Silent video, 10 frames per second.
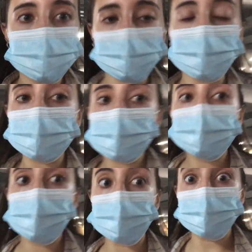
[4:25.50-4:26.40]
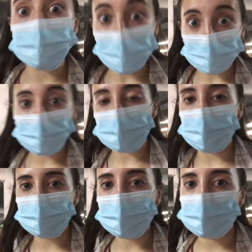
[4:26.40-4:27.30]
hicieron algo demasiado,
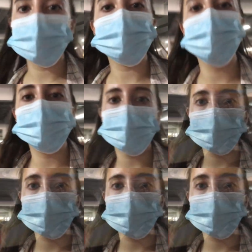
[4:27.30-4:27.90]
demasiado rico que les voy a